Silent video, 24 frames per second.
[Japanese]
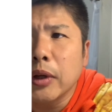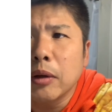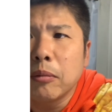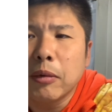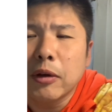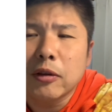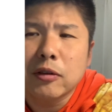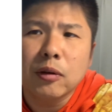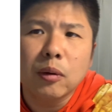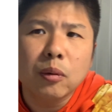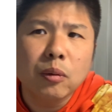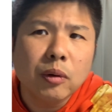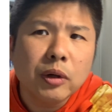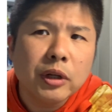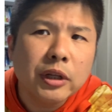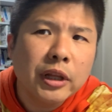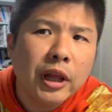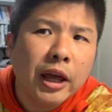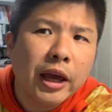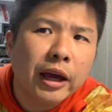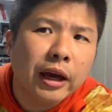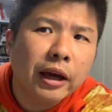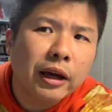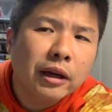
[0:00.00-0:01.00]
まあ、そこに
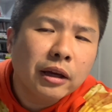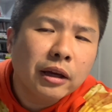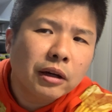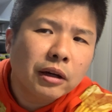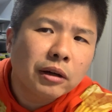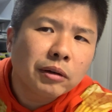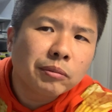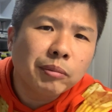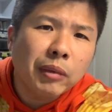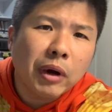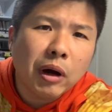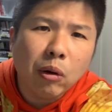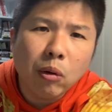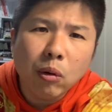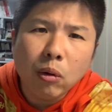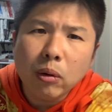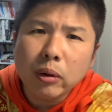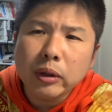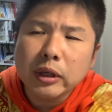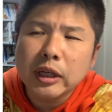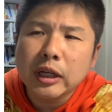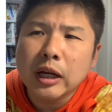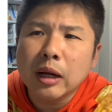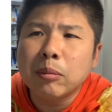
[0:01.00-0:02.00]
ね、まあ、
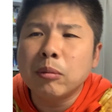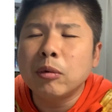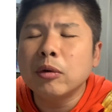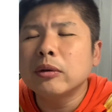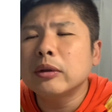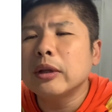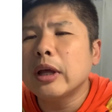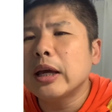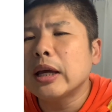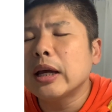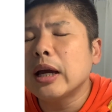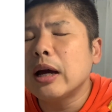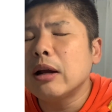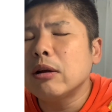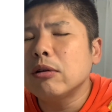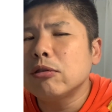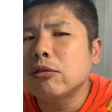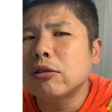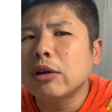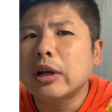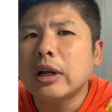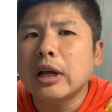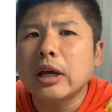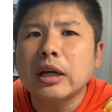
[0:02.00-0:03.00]
大きな問題がある
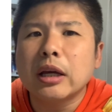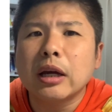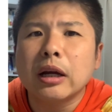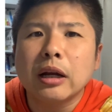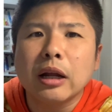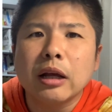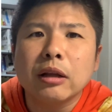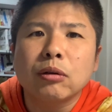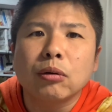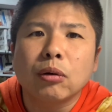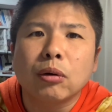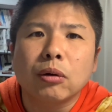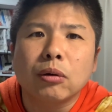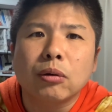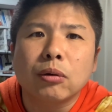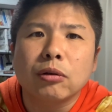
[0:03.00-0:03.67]
んじゃないかなと、